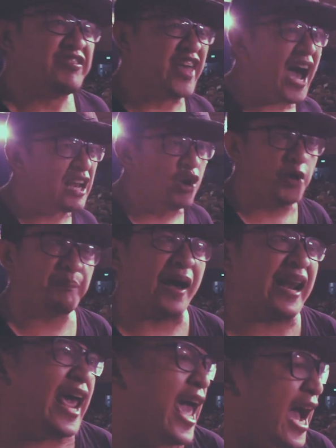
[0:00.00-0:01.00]
Daloy
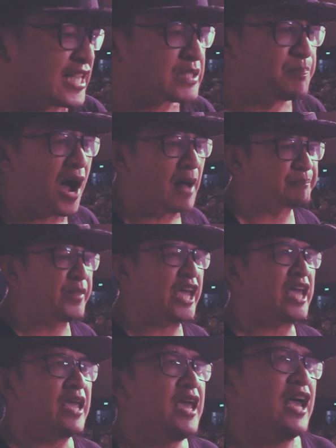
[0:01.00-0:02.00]
parehas
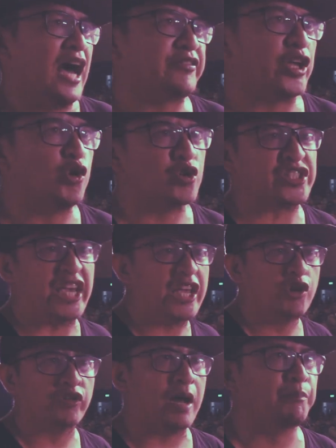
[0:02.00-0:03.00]
mahabdi. Ang tanong
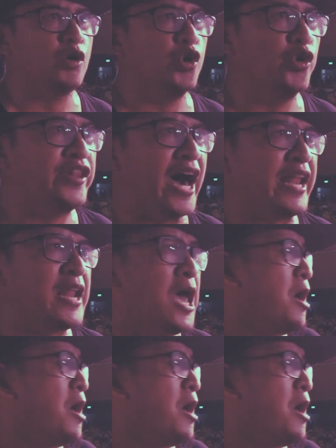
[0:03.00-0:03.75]
sinong nabulunan.